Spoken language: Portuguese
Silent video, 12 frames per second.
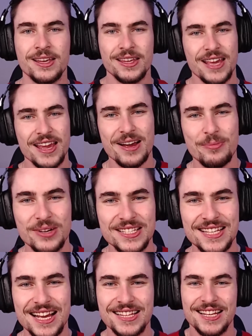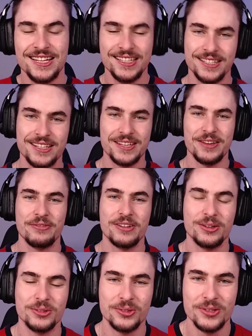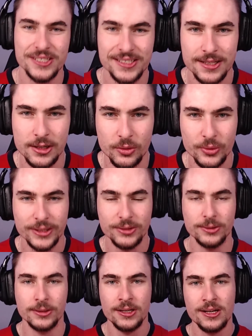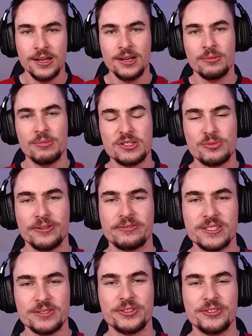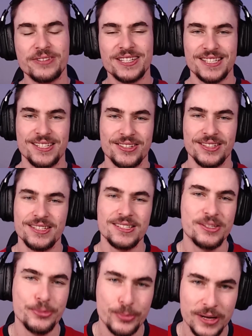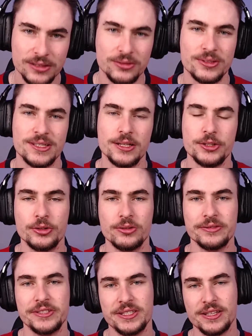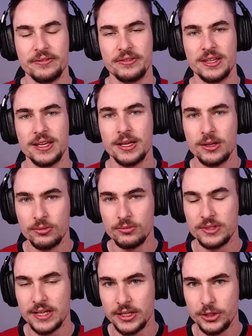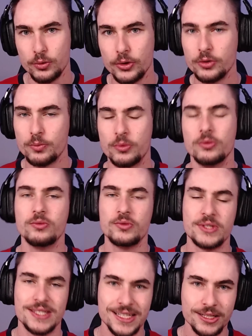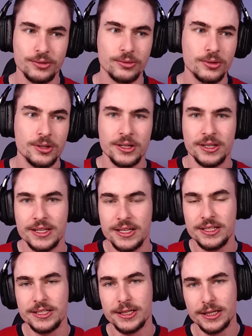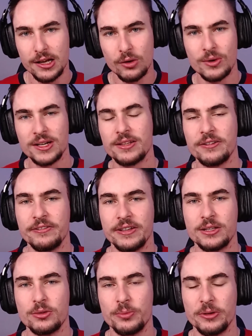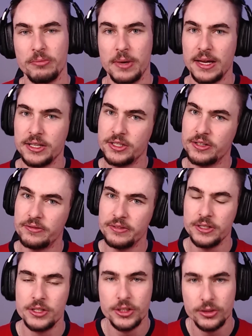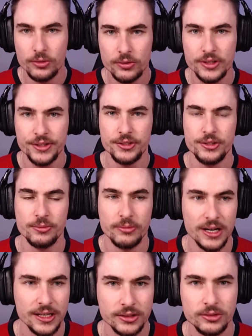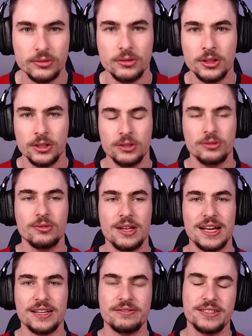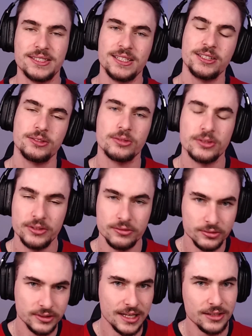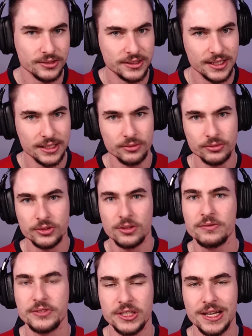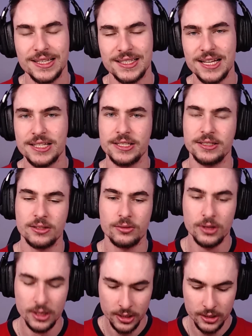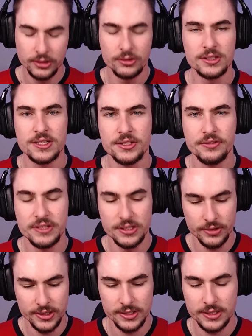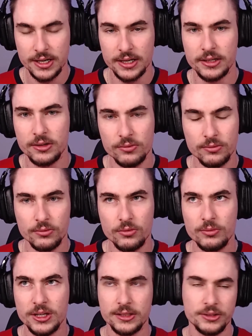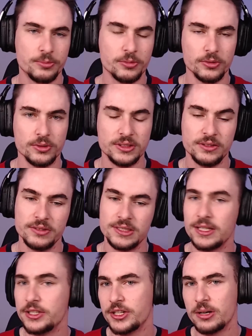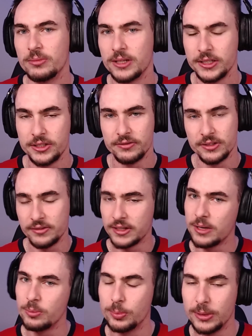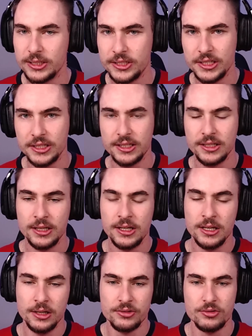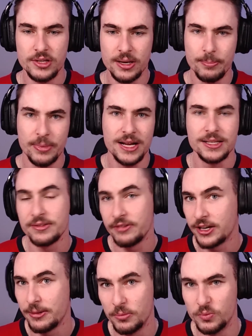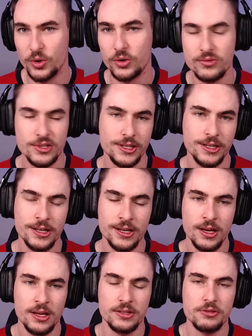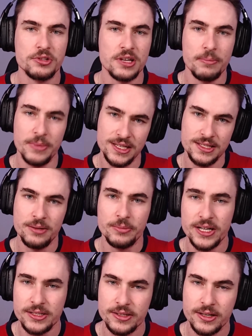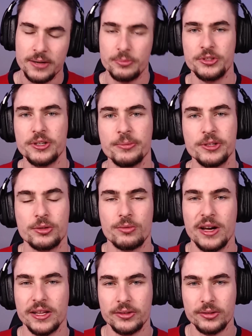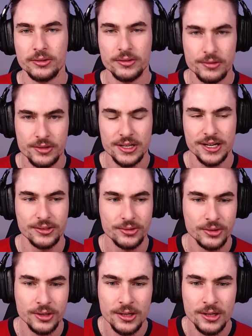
E aí, rapaziada, quem fala é o Todd, tranquilo? Mais uma vez eu tive acesso antecipado ao set novo de TFT, 78.5, que chega quarta-feira no PBR, dia 22 de março, no live, certo? Onde os elos terão um soft reset, então todas as divisões cairão uma. Tipo, se você é diamante, você vai cair platina, se você é prata, você vai cair bronze, se você é mestre mais, você cai pro diamante 4, certo?